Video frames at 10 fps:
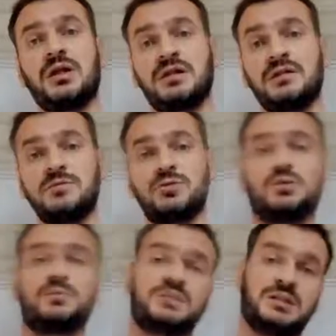того,
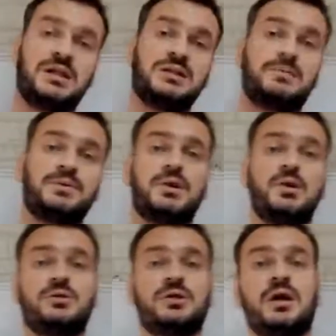чтобы создать
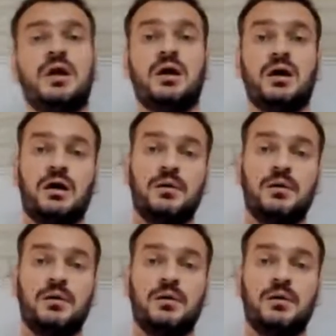определенный э,